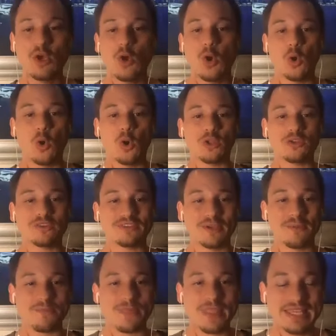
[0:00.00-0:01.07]
Und
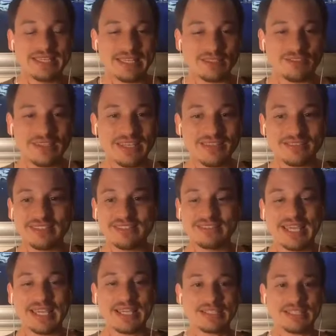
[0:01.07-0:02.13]
ähm, deswegen ist die
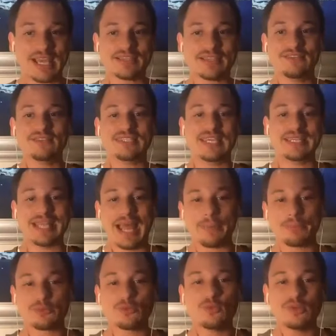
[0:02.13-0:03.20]
tägliche Aktivität
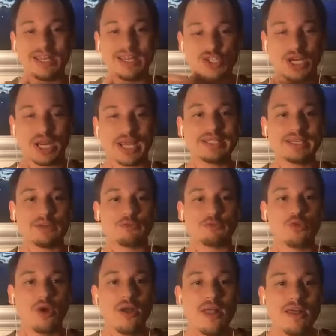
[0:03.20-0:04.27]
absolut entscheidend
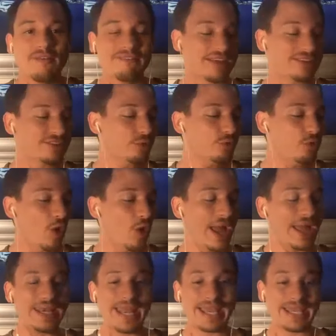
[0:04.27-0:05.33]
dafür, was du für
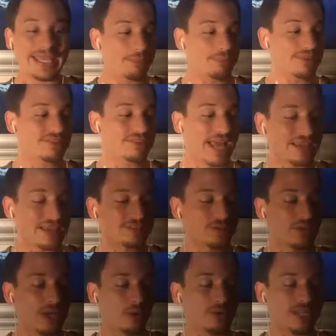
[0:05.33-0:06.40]
ein Ergebnis hast. Und
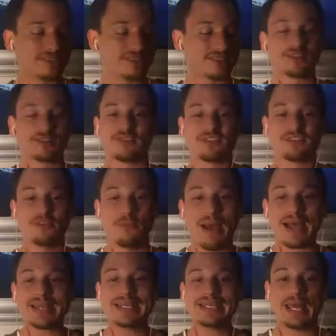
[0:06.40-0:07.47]
genau das ist es, was wir
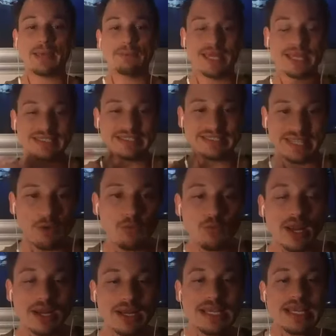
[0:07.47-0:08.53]
machen in einem 90-Day-Run.